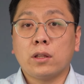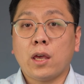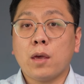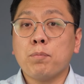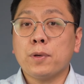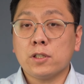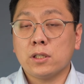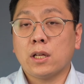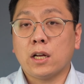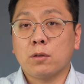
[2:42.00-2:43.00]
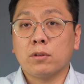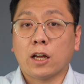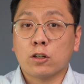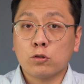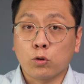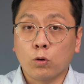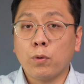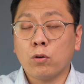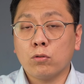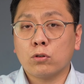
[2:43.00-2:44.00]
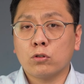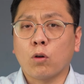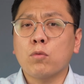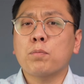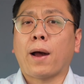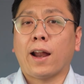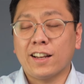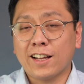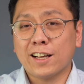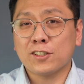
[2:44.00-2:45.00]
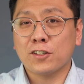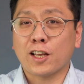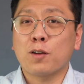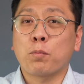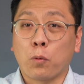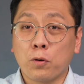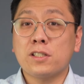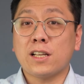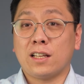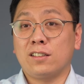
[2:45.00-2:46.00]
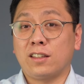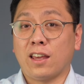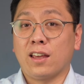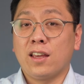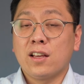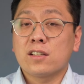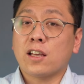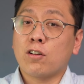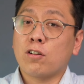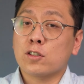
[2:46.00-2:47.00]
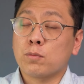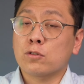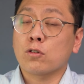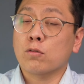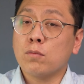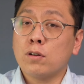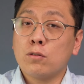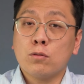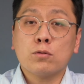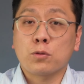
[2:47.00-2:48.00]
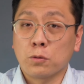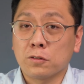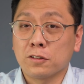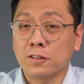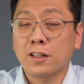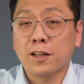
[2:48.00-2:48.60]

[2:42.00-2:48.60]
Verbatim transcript: 때 햇빛이나 아니면 다른 조명으로 너무 밝아서 잘 보이지 않을 때 사용하시면 정말로 좋을 듯